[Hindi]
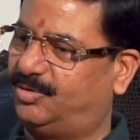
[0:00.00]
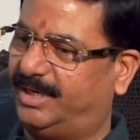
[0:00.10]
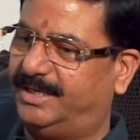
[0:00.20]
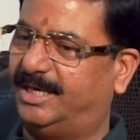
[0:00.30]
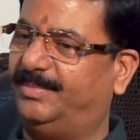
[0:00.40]

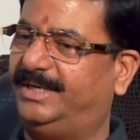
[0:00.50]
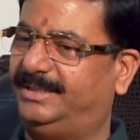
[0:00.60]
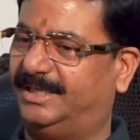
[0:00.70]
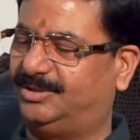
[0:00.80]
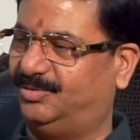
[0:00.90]
दुर्घटना में ही
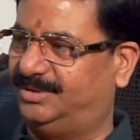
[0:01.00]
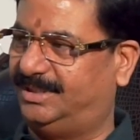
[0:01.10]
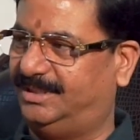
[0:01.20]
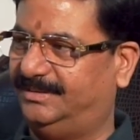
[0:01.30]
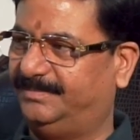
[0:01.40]
डेथ हुई
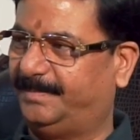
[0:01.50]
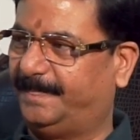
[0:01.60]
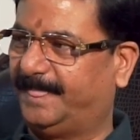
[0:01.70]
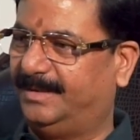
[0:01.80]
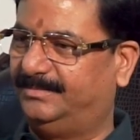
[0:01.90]
थी
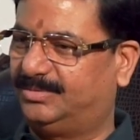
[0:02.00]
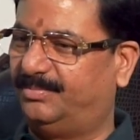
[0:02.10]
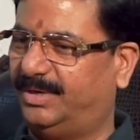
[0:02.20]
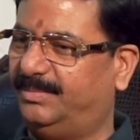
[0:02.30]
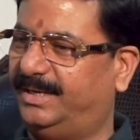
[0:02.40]
तो
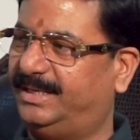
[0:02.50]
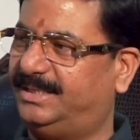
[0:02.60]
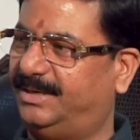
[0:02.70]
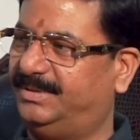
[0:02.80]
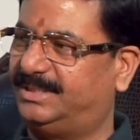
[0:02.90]
मन में एक
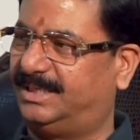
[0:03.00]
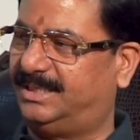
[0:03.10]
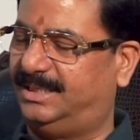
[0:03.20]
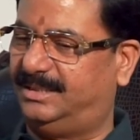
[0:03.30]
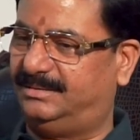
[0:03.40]
ये भी था
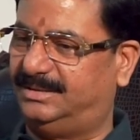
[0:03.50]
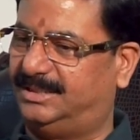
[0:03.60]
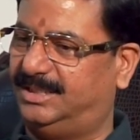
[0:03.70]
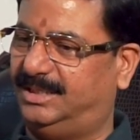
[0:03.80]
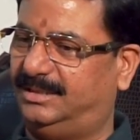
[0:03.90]
कि
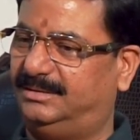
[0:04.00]
यदि